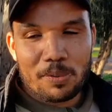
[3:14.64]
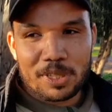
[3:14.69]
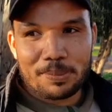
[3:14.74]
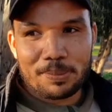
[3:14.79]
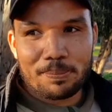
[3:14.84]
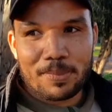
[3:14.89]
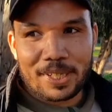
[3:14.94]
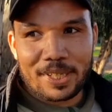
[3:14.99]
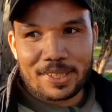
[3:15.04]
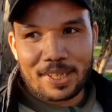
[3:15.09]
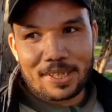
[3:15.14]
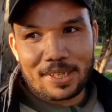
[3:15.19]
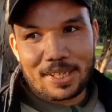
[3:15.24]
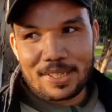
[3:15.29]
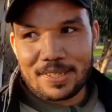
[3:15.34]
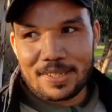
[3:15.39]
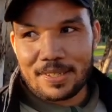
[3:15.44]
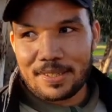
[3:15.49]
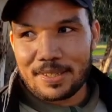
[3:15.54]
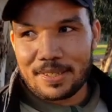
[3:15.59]
باش ما عطا
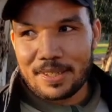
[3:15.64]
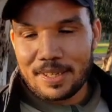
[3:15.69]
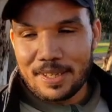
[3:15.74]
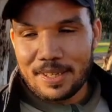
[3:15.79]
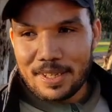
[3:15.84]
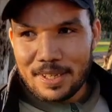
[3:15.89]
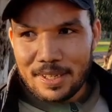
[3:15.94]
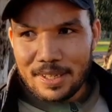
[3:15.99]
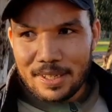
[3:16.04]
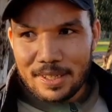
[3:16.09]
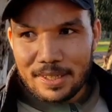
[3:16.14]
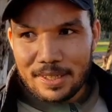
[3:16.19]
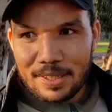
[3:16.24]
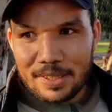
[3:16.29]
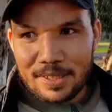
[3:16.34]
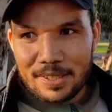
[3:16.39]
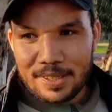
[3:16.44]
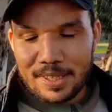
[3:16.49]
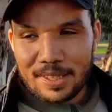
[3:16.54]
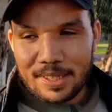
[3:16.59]
الله
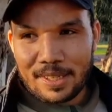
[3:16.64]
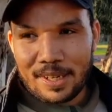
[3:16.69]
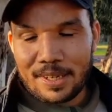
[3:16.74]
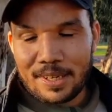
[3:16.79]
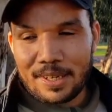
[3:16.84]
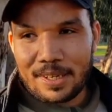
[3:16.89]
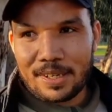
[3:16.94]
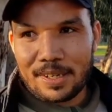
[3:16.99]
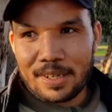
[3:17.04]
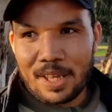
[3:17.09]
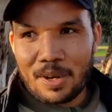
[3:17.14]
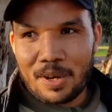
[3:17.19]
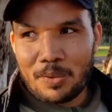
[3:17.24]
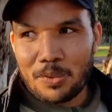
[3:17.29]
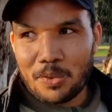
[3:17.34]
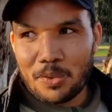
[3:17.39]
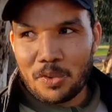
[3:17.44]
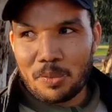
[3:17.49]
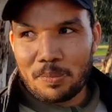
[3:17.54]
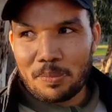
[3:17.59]
استطعنا
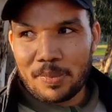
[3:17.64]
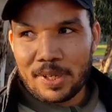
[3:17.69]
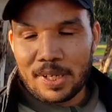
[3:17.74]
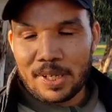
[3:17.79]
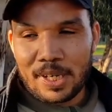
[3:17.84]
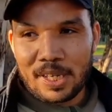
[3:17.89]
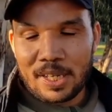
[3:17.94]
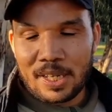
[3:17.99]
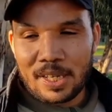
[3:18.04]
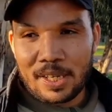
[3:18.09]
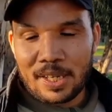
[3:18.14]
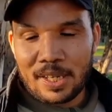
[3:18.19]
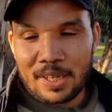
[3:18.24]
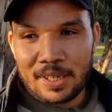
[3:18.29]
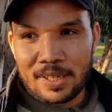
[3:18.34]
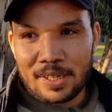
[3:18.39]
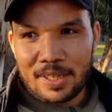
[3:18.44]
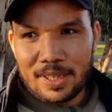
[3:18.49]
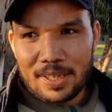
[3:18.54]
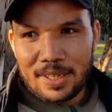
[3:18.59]
نعاونوهم على
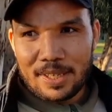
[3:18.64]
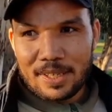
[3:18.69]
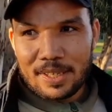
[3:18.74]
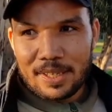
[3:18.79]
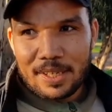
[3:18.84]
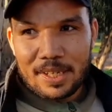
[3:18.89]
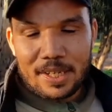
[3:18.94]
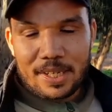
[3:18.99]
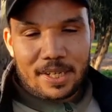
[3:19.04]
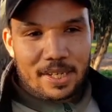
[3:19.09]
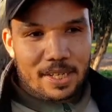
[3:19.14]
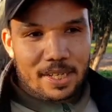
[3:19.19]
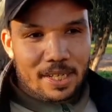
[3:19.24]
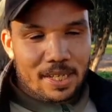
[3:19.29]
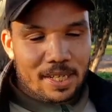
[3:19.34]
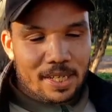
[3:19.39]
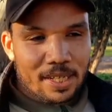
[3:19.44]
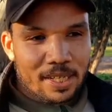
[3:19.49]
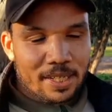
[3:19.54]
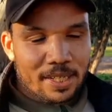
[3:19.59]
لا
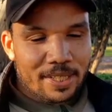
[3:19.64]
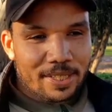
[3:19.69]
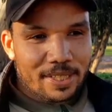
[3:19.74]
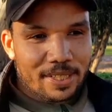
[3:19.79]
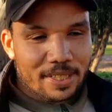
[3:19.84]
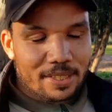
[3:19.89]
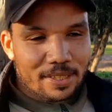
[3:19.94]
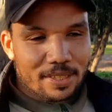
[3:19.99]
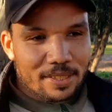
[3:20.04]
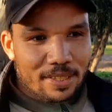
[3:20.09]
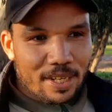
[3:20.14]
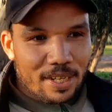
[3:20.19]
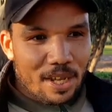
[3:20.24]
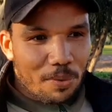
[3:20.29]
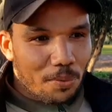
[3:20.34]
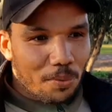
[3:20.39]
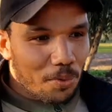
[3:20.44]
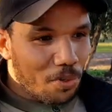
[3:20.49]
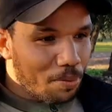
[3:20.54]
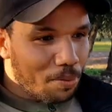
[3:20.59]
يعني
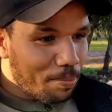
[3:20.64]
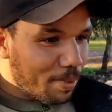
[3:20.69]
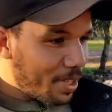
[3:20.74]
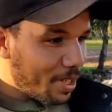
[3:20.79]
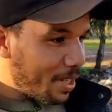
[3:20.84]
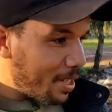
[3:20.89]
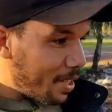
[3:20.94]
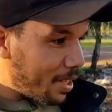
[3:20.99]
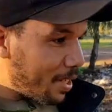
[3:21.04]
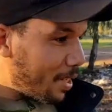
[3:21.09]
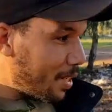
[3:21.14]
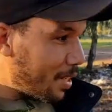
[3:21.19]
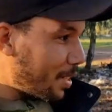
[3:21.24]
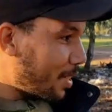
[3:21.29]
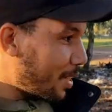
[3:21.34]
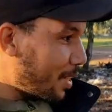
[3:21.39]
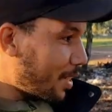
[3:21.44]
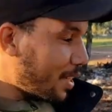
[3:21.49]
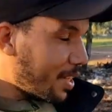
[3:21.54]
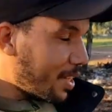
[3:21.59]
نعاونوهم ك
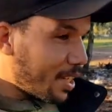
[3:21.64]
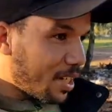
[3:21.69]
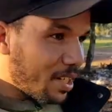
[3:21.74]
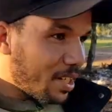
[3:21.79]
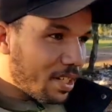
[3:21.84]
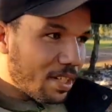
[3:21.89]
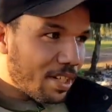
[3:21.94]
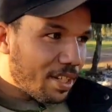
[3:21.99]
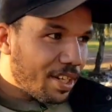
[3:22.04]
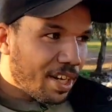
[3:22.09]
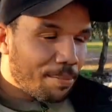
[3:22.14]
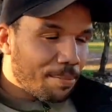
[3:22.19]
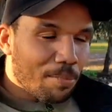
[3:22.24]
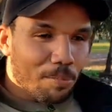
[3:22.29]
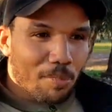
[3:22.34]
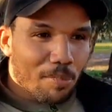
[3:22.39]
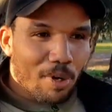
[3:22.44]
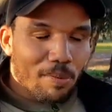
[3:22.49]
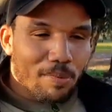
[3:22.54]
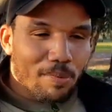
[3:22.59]

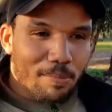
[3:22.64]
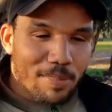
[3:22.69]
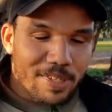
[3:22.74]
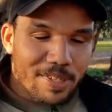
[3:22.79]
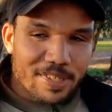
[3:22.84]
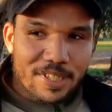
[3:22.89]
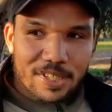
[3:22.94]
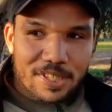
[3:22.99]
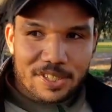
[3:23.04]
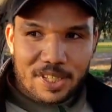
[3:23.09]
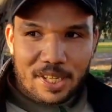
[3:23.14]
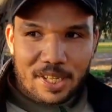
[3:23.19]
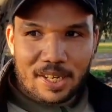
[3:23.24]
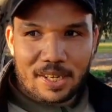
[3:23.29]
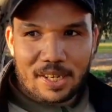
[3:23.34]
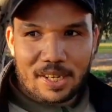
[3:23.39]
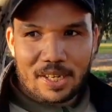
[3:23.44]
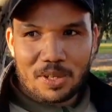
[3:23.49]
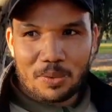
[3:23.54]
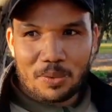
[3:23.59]
نرمم معهم المنزل ان شاء
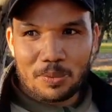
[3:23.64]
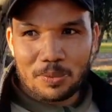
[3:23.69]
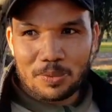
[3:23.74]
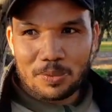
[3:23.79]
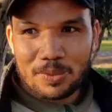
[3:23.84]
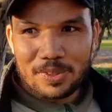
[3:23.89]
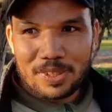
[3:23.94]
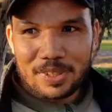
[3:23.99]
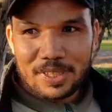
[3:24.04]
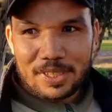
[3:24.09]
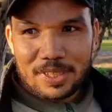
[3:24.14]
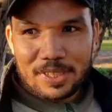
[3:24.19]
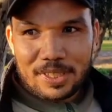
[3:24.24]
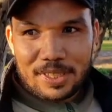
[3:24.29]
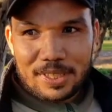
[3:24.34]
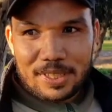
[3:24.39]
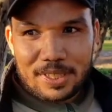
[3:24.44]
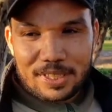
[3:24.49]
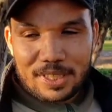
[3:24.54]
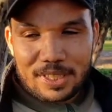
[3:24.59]
الله وحنا
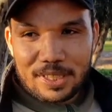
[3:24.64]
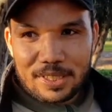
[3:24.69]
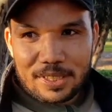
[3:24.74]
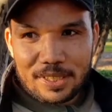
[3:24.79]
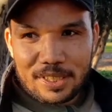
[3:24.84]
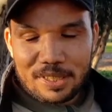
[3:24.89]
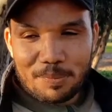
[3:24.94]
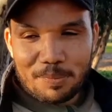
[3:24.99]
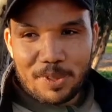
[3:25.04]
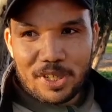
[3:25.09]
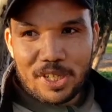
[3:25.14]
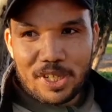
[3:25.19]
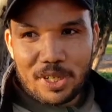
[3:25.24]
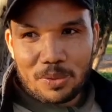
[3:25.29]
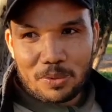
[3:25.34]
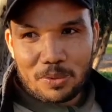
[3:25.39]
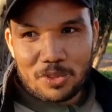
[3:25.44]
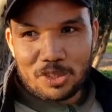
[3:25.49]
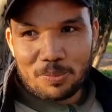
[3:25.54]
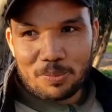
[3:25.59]
حنا
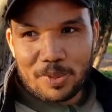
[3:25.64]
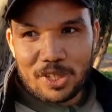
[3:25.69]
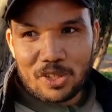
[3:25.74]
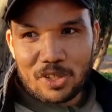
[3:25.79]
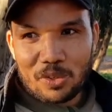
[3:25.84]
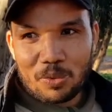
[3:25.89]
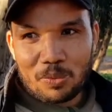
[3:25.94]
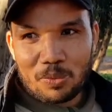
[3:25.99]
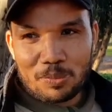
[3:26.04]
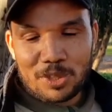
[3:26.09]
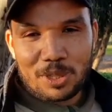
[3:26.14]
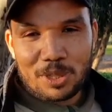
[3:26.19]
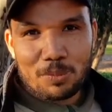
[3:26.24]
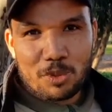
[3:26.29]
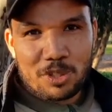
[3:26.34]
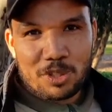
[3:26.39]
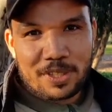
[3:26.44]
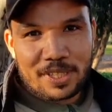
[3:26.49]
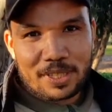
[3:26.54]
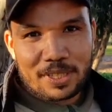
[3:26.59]
تنتمناو نتمناو شي
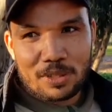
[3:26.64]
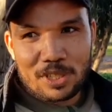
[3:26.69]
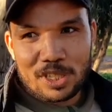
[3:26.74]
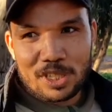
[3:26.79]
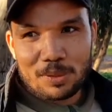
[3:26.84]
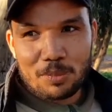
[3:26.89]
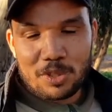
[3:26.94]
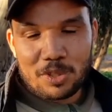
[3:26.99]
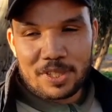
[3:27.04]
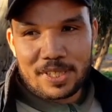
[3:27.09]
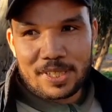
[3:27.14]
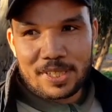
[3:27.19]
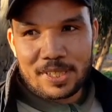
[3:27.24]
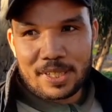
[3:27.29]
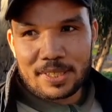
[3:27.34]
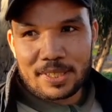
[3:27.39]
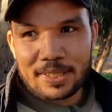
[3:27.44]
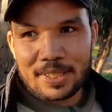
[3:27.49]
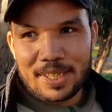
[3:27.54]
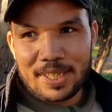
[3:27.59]
محسن ولا شي
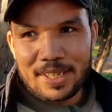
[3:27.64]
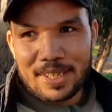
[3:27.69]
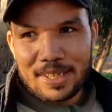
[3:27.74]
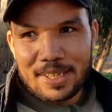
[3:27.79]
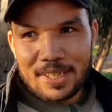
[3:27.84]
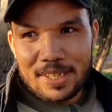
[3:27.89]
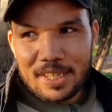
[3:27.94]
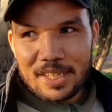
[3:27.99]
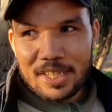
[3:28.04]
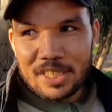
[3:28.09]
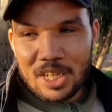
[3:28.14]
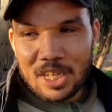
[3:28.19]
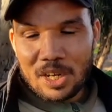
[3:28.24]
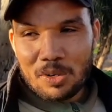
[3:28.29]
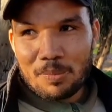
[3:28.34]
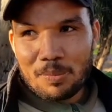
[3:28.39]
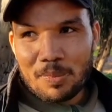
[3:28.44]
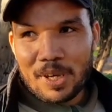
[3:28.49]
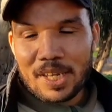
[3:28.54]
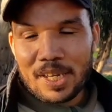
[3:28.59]
محسنه
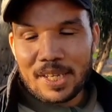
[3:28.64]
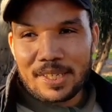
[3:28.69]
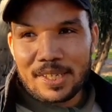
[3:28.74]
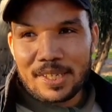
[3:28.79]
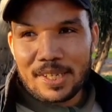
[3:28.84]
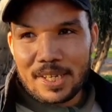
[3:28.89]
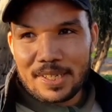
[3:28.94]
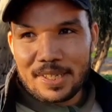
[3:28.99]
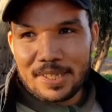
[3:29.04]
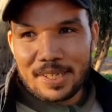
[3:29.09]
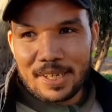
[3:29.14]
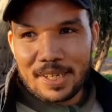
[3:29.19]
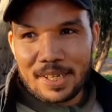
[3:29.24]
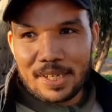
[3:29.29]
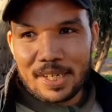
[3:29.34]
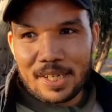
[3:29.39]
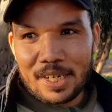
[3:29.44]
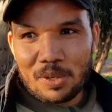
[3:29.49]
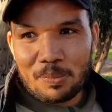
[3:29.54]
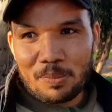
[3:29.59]
يتعاونوا مع هاد الناس
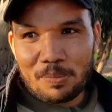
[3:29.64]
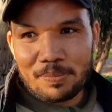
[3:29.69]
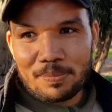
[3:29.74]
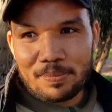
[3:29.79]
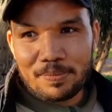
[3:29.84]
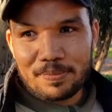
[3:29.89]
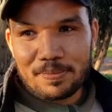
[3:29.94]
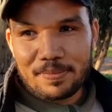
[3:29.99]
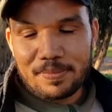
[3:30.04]
لانهم